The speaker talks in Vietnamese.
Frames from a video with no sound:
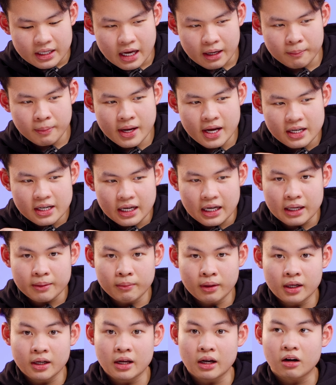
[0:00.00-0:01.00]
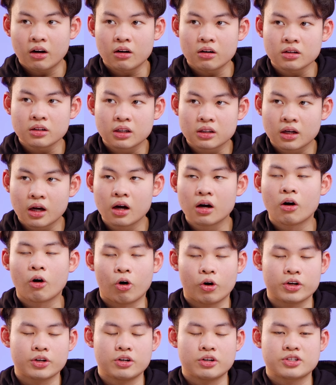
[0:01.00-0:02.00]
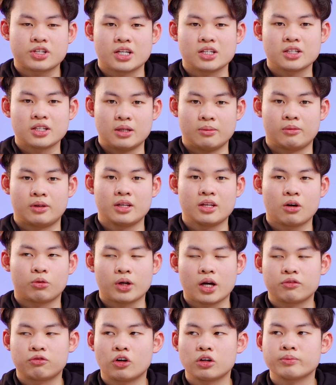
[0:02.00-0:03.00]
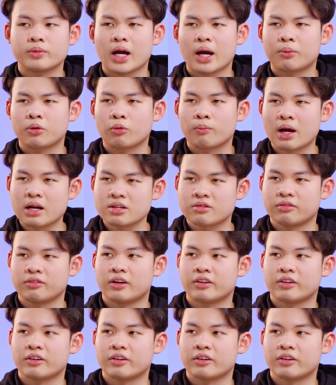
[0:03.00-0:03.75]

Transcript: Đặc biệt là mình đã có cơ hội được trải nghiệm cái dòng iPhone 12 Pro Max